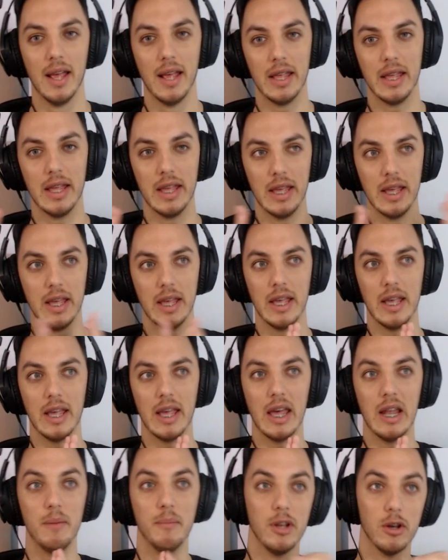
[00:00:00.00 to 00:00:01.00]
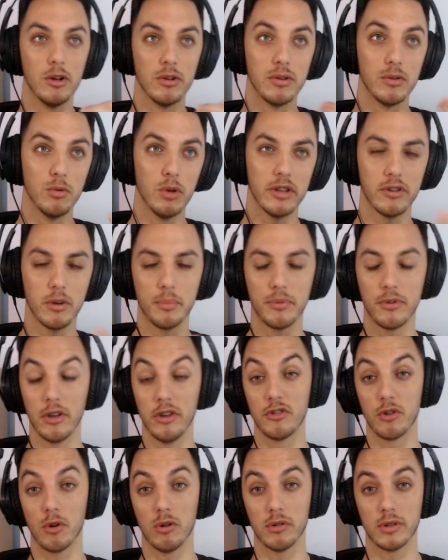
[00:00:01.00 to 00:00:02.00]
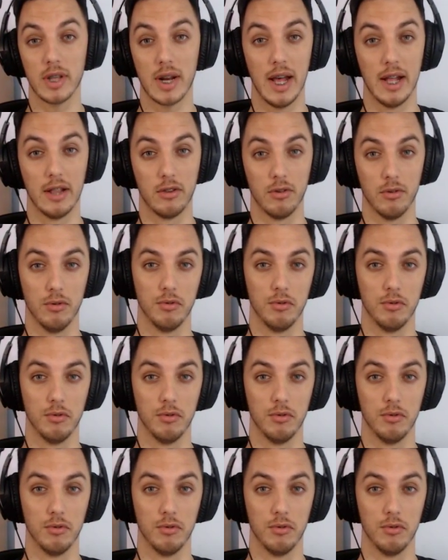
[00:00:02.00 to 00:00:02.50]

E ele me deu duas opções de contrato.